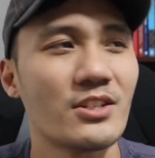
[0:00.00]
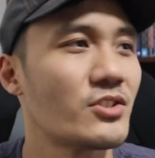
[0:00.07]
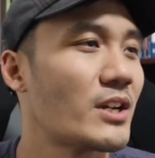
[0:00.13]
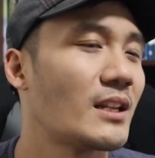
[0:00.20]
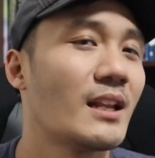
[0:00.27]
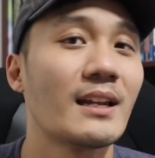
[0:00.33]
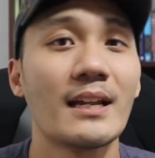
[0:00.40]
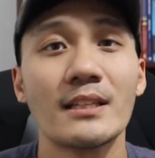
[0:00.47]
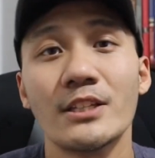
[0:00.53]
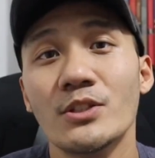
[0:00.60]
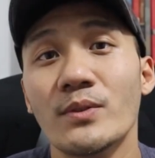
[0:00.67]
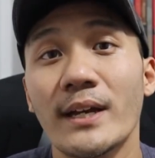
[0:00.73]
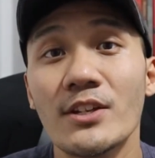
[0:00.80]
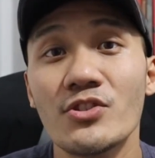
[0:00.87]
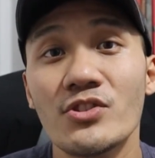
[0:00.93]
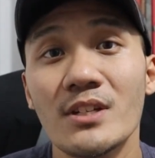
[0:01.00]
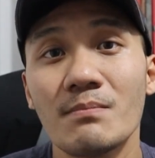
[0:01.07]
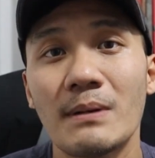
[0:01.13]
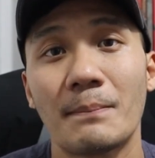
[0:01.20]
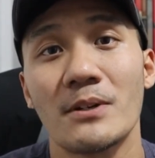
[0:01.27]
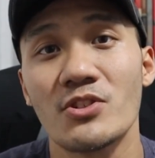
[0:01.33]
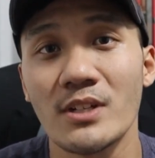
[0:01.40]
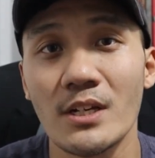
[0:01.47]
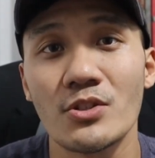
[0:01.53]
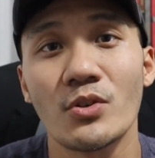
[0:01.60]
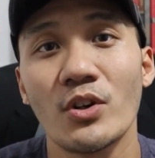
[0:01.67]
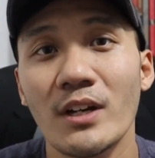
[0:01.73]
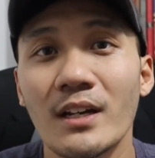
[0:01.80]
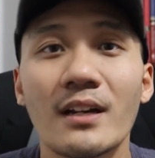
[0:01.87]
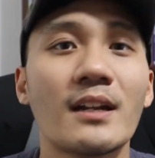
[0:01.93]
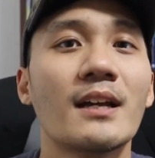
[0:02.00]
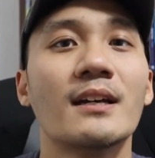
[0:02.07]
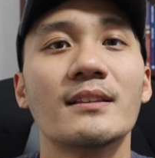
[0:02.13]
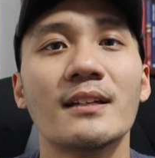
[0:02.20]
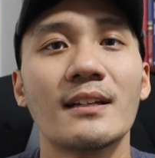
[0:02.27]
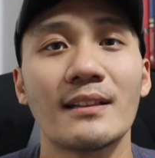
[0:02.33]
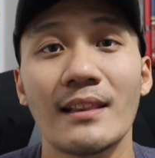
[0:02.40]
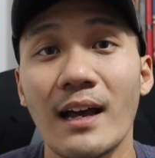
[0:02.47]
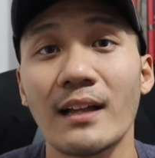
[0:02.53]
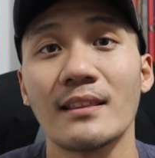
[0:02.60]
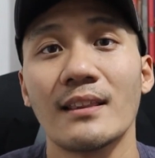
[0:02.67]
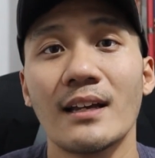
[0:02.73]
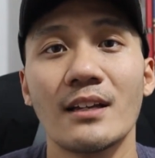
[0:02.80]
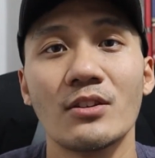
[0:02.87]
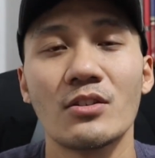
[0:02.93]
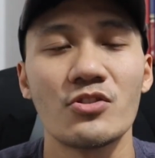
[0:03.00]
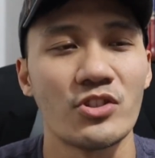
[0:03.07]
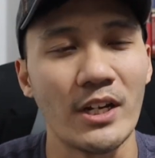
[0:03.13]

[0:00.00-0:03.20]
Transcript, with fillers: Iche-check lang natin yung engine, papa-change oil lang natin at lahat na, no?